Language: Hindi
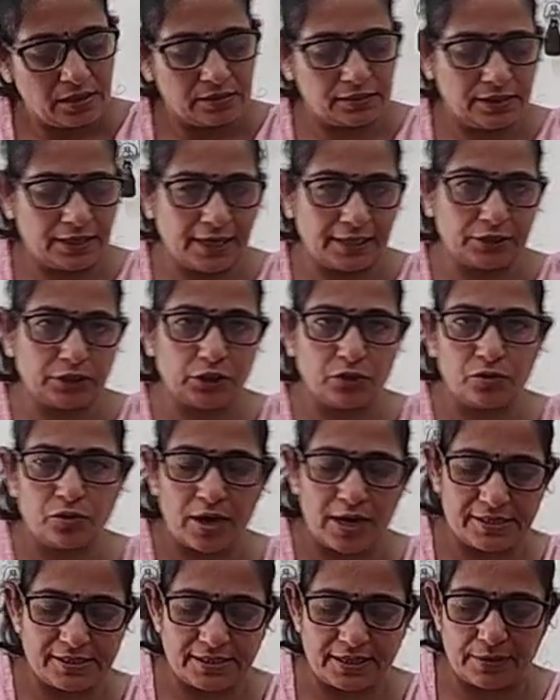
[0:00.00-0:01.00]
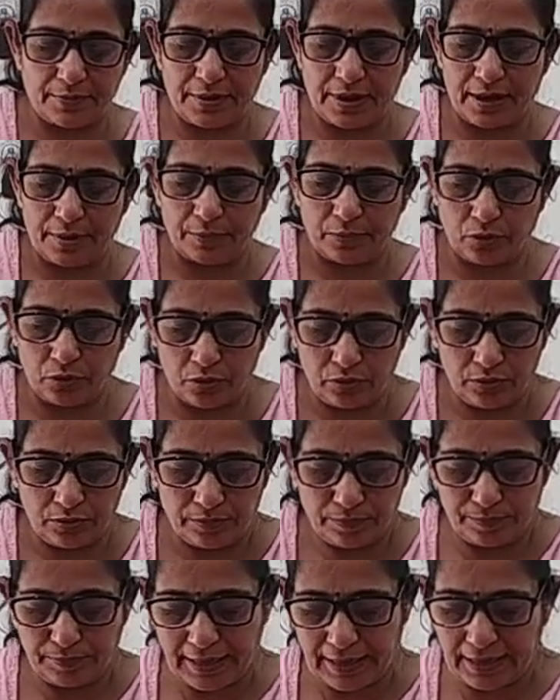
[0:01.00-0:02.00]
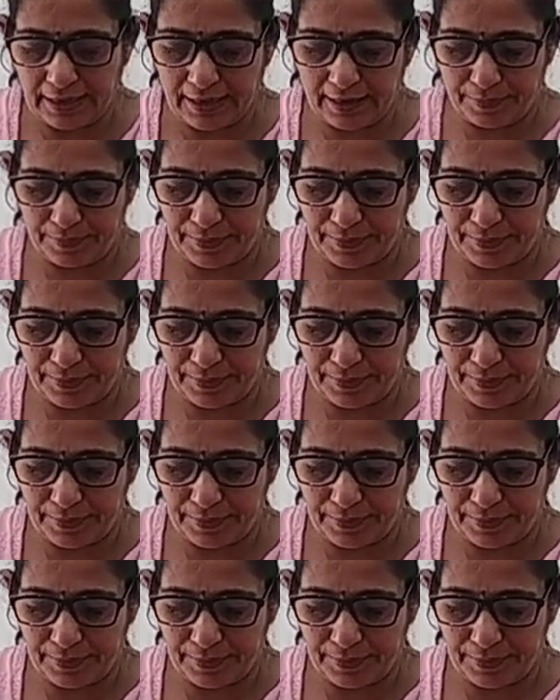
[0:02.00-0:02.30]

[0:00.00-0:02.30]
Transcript: दिखाती हूँ आज का मैं आपको पहला